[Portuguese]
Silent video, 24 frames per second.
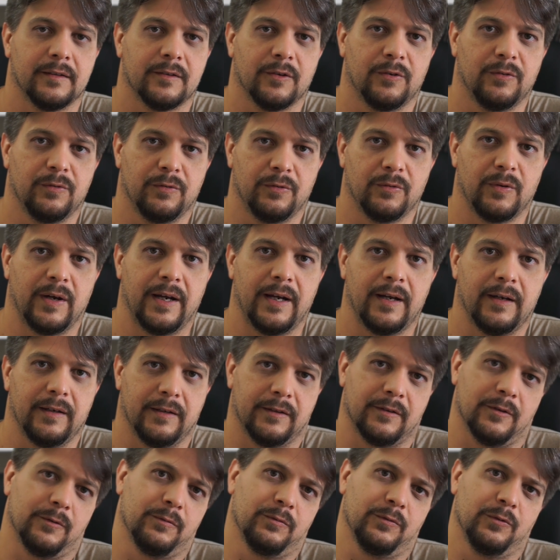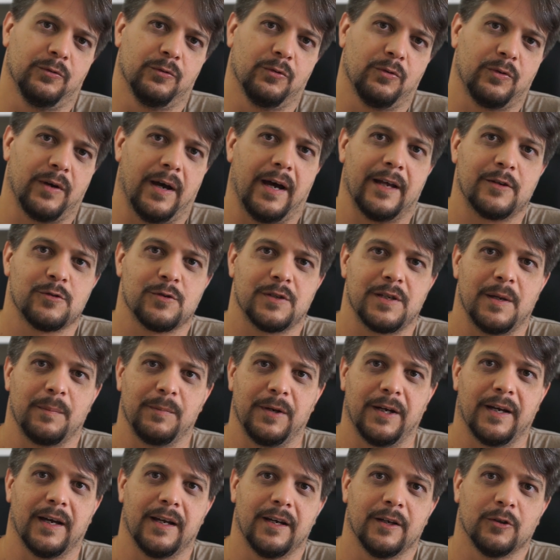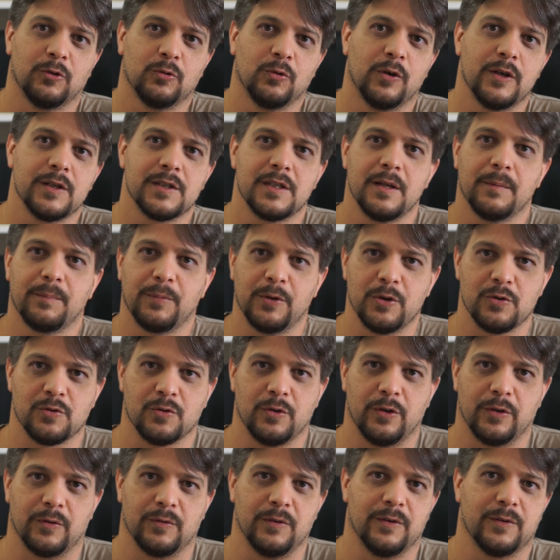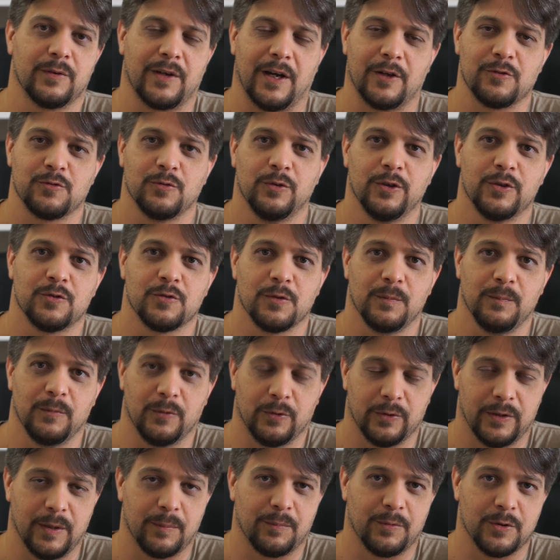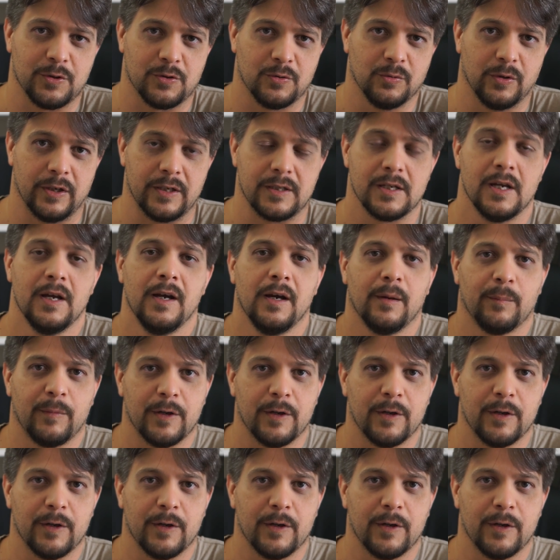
Então, não é, então, num caso, você aplicaria 2, depois 8, no caso 8, depois 2.